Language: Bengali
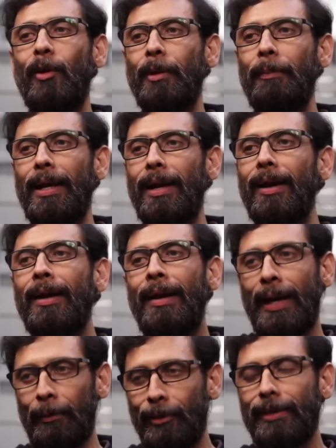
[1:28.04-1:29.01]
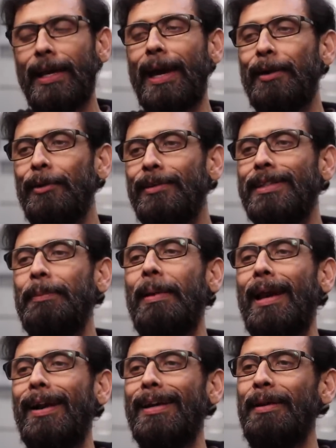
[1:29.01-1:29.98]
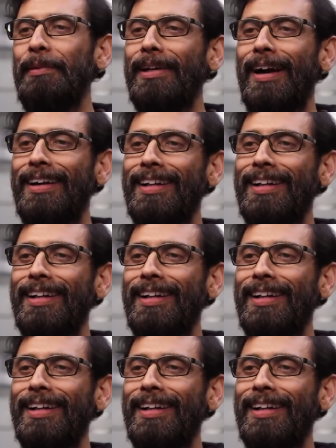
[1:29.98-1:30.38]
যৌবন বেলা এমনকি এখন যে বেলাটা আমি